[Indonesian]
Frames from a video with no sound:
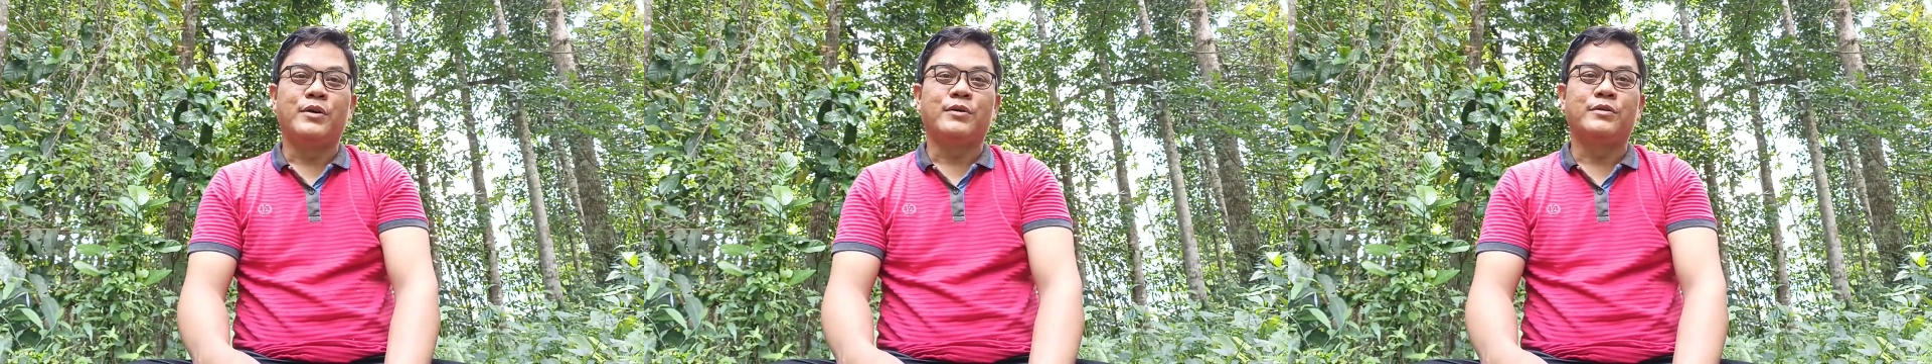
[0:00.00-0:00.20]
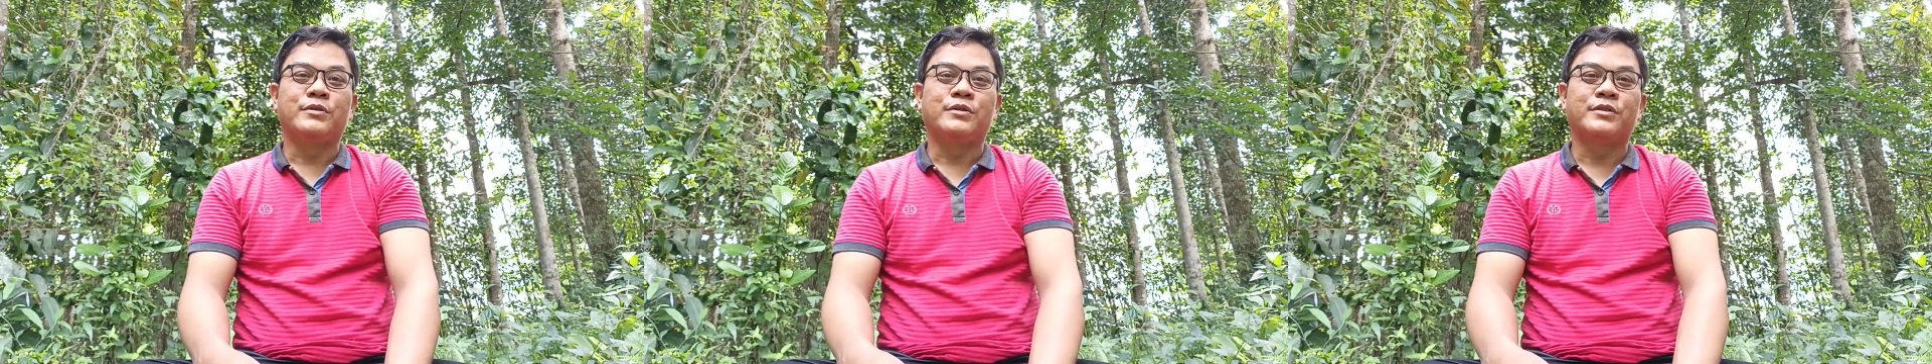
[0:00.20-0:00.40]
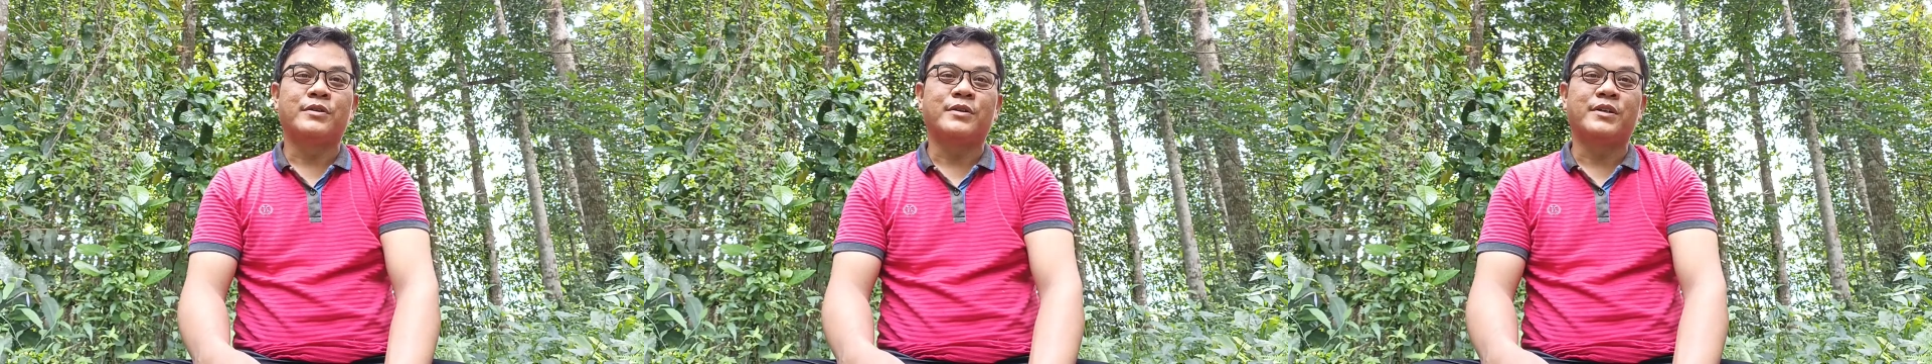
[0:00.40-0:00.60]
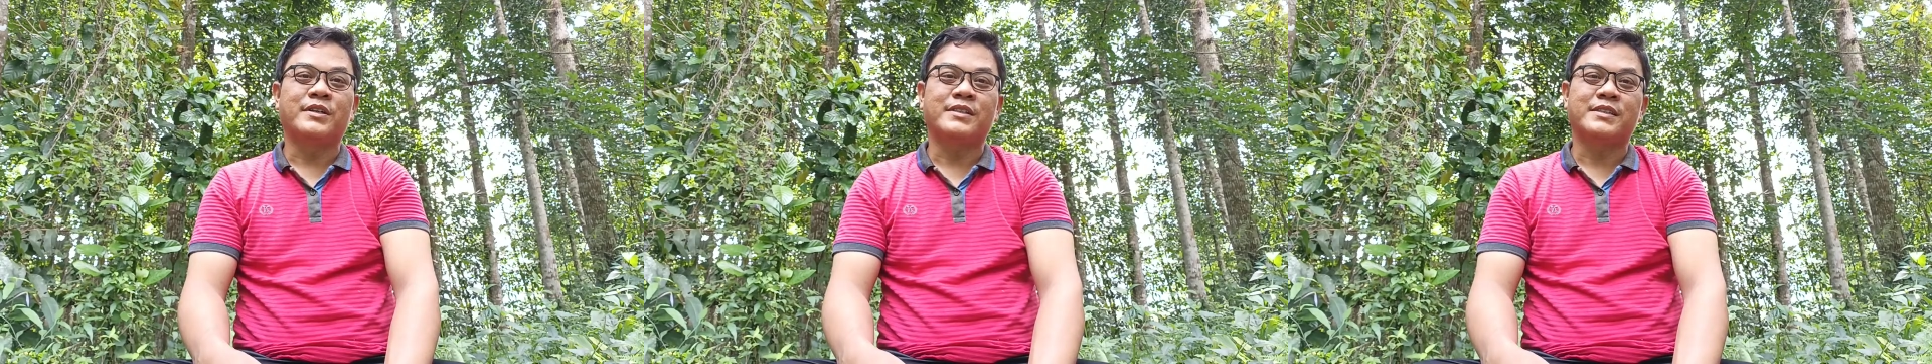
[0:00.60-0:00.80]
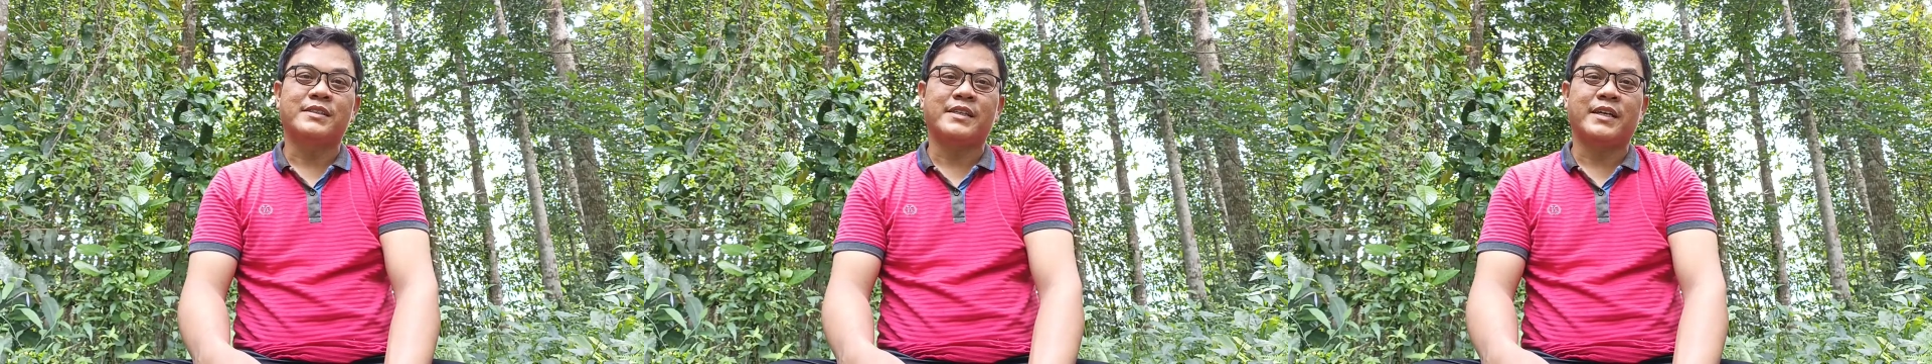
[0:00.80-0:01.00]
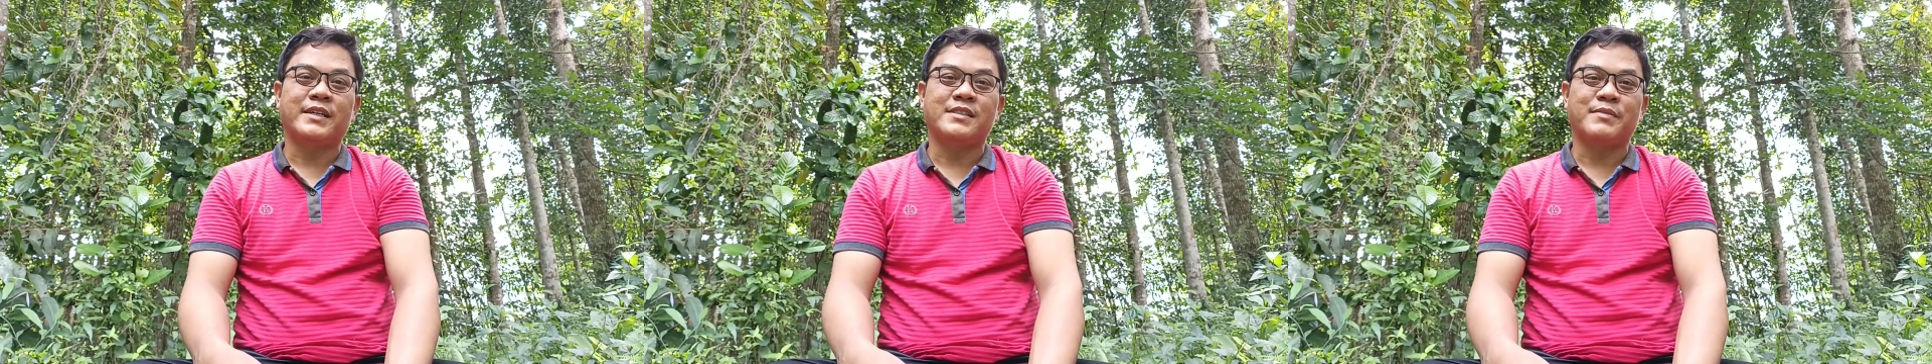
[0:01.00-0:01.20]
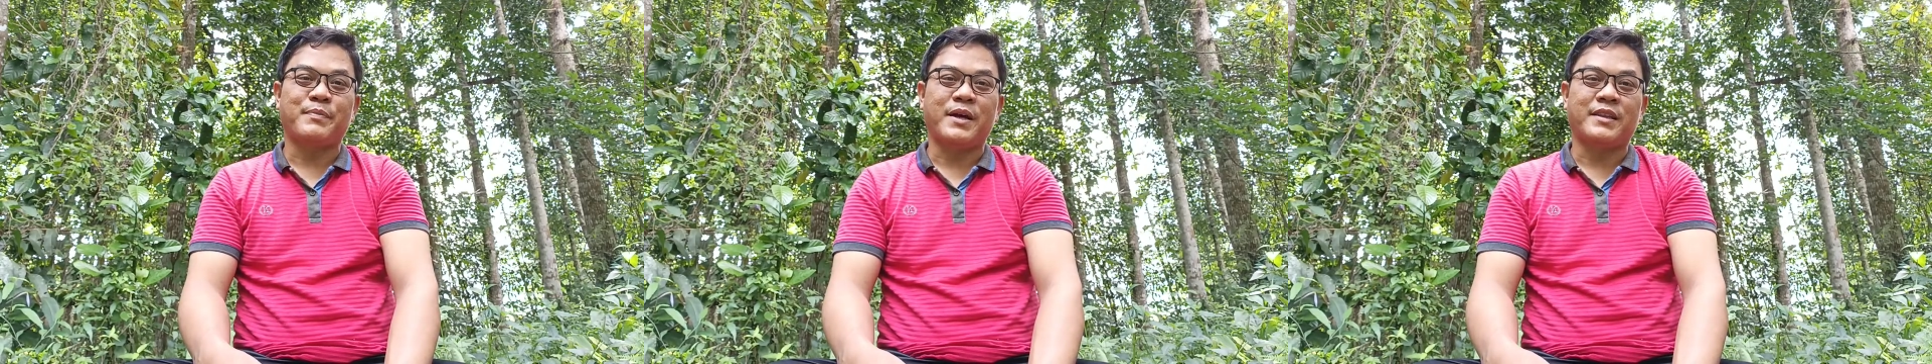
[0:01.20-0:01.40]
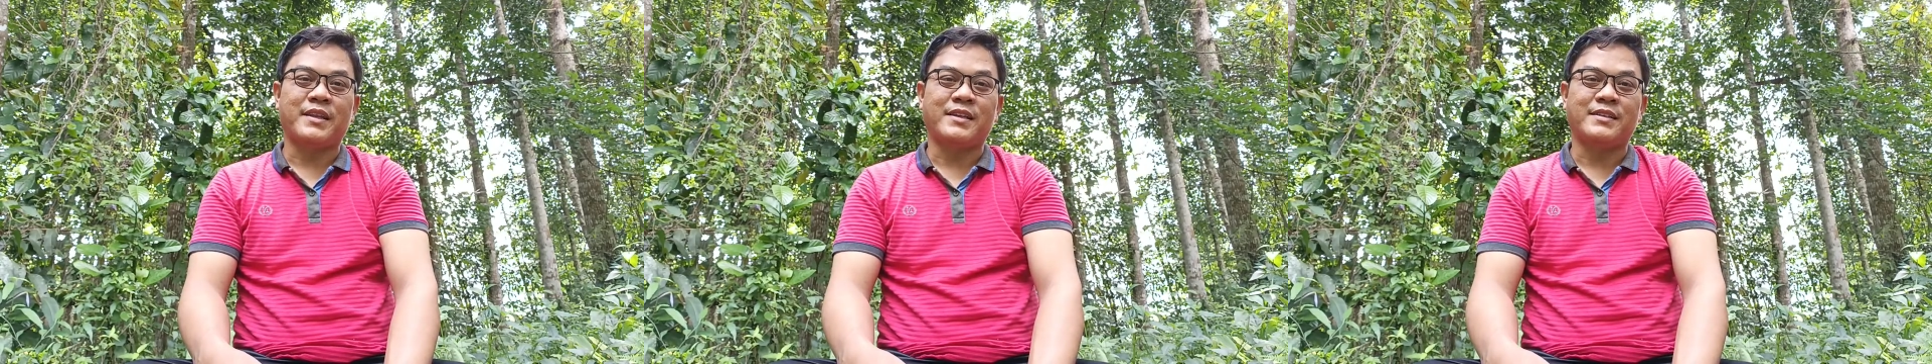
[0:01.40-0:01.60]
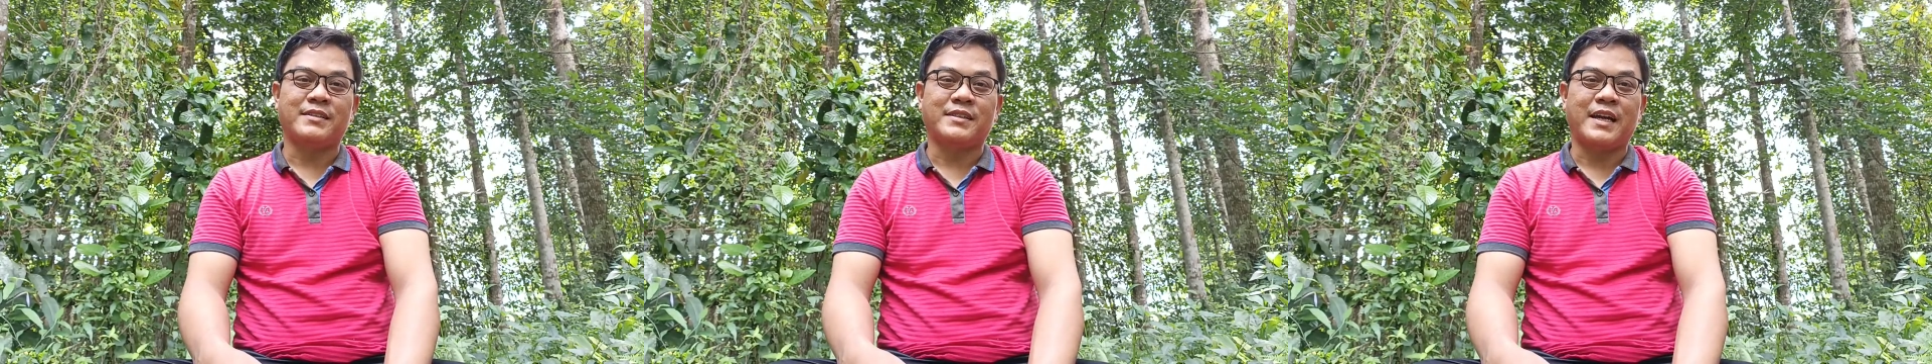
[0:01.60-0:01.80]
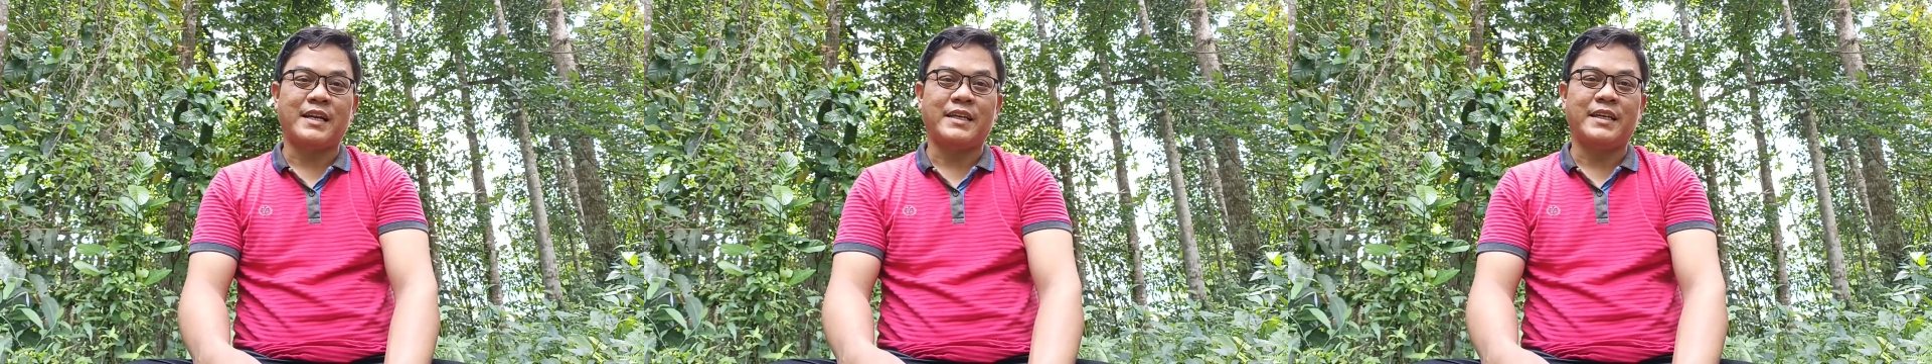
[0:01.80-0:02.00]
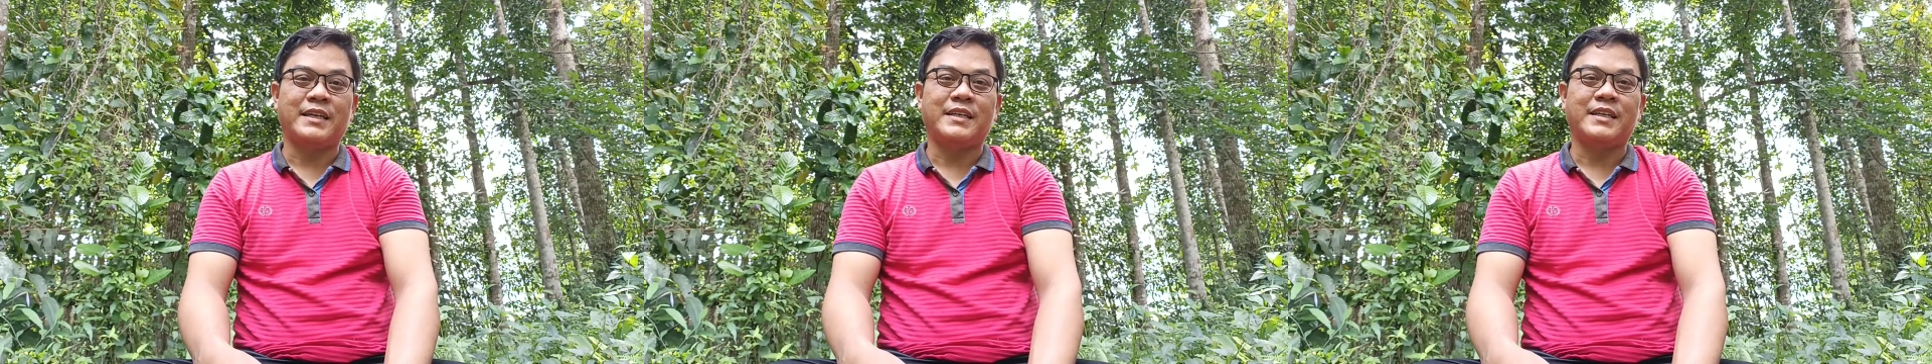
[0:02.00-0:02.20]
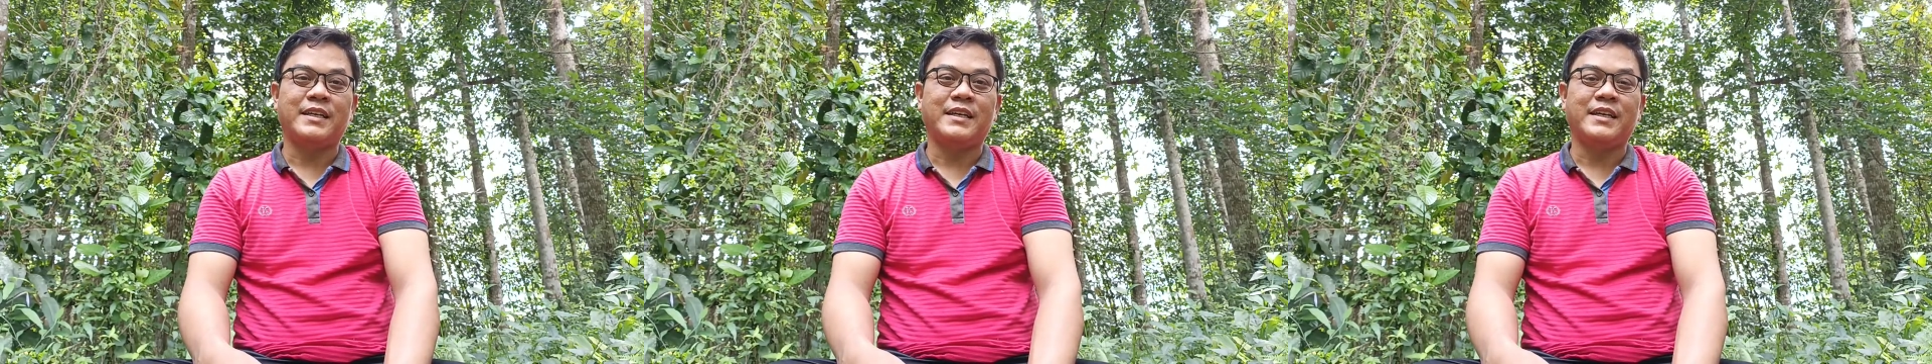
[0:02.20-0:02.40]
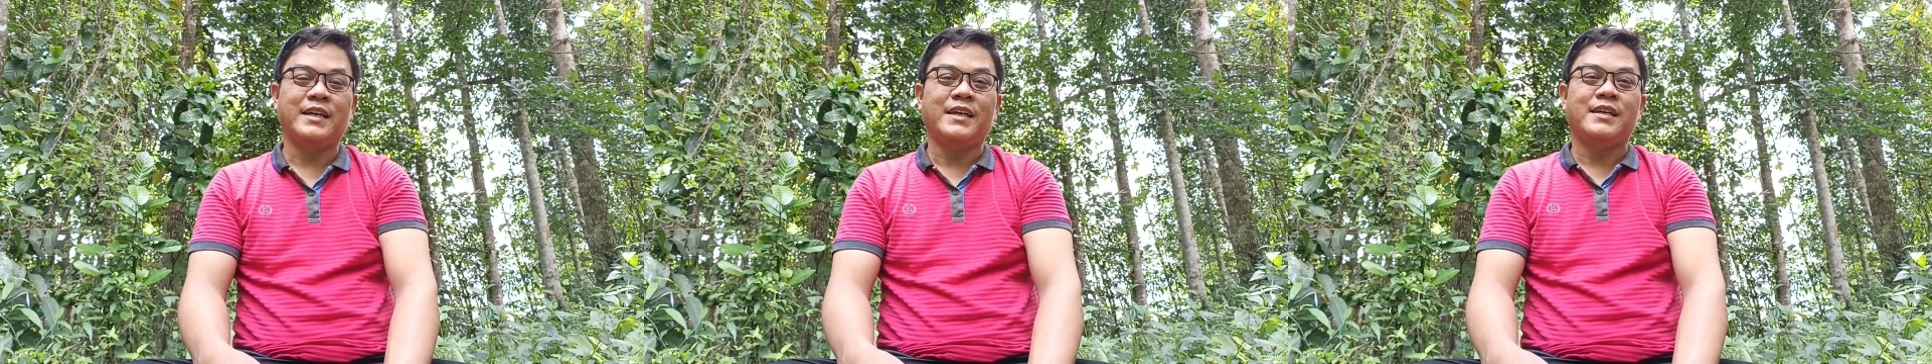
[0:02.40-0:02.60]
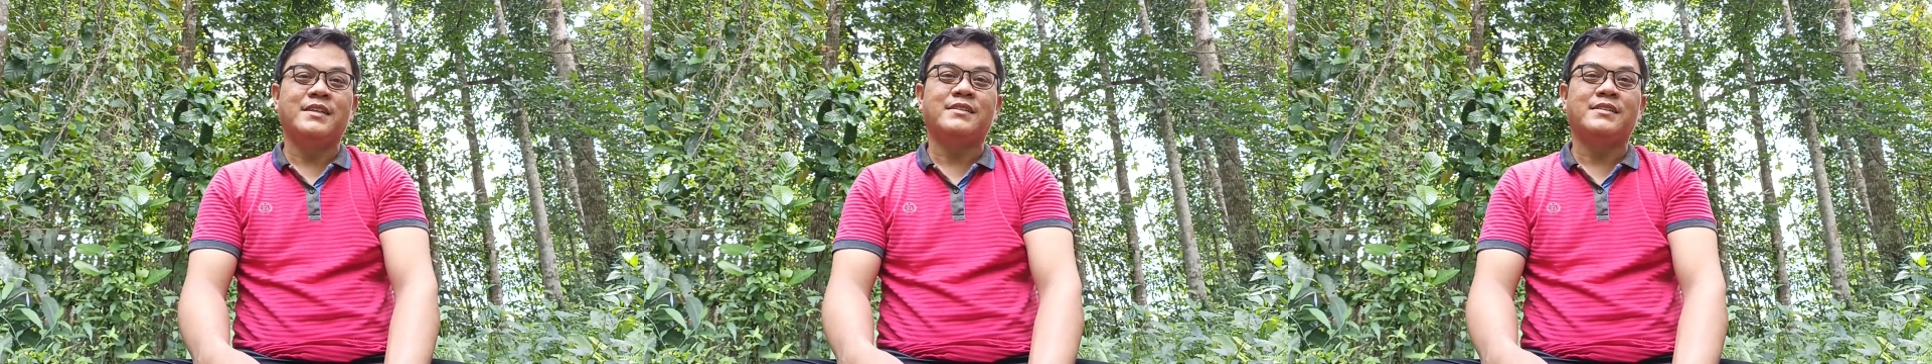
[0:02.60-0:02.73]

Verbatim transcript: Untuk di kesempatan kali ini